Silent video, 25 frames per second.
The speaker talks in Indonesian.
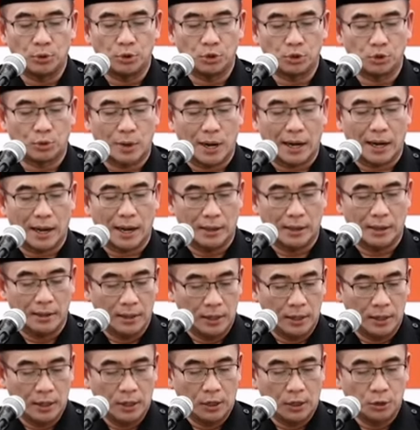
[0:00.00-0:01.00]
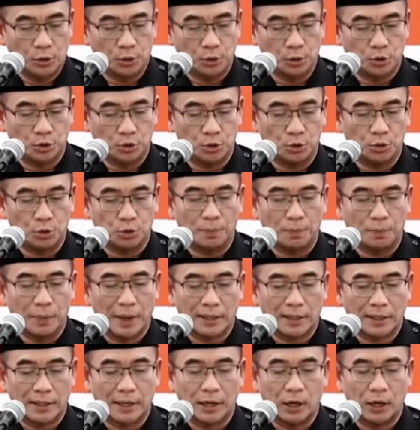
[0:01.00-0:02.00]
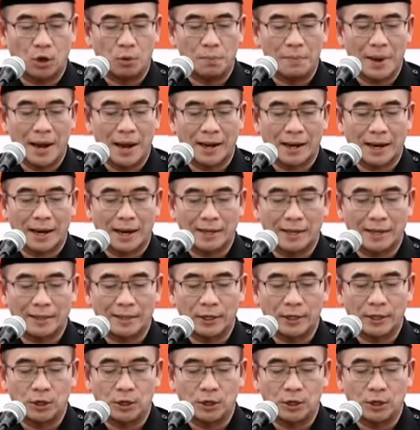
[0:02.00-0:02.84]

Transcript: suara. 7. Partai Gelombang Rakyat